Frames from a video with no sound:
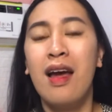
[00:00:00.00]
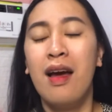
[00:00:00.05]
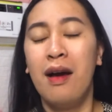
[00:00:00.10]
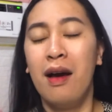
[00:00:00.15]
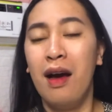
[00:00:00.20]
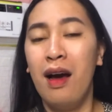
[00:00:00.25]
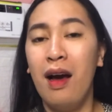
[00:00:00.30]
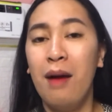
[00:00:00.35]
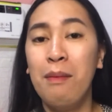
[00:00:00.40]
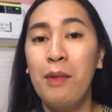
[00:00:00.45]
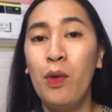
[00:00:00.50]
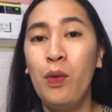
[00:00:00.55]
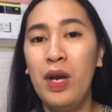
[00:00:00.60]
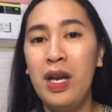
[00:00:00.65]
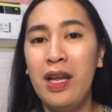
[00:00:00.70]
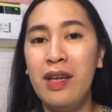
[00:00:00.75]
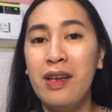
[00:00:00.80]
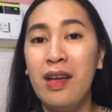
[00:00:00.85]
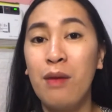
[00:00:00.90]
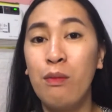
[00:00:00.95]
uh,
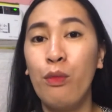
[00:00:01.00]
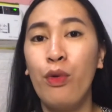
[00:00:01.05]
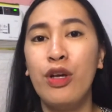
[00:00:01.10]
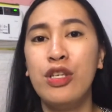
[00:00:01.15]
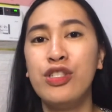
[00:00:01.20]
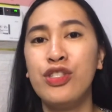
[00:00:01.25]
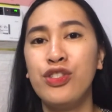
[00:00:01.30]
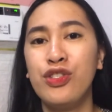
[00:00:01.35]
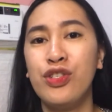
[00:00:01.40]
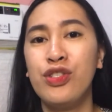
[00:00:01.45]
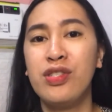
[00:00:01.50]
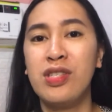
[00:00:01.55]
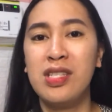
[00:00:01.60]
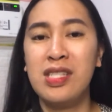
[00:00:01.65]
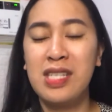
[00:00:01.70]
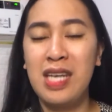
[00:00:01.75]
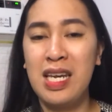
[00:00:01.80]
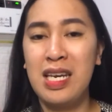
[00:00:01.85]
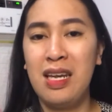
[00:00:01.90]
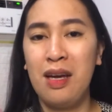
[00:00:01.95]
mawala ng moisture sa
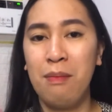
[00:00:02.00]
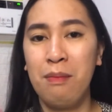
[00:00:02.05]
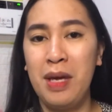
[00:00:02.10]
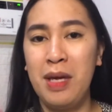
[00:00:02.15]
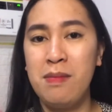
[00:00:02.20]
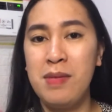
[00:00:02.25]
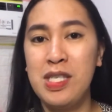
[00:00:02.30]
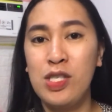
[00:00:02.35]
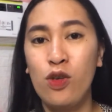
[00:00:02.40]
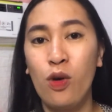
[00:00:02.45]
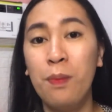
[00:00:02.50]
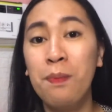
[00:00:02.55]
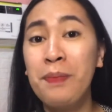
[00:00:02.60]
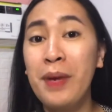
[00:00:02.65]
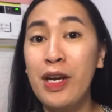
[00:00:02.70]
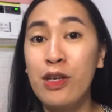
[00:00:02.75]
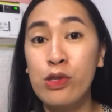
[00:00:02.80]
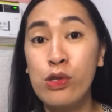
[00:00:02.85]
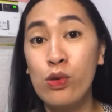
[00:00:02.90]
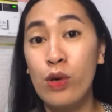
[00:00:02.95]
skin ng babies
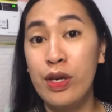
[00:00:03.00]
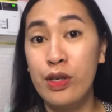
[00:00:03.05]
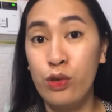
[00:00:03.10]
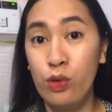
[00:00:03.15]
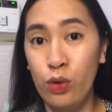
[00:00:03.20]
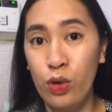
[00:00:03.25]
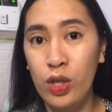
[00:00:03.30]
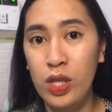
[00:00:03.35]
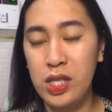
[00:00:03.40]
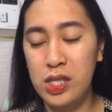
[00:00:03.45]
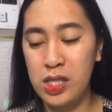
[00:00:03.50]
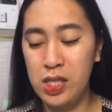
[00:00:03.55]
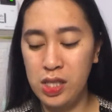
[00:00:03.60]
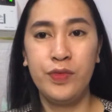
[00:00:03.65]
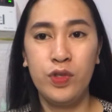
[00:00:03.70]
compared to adults.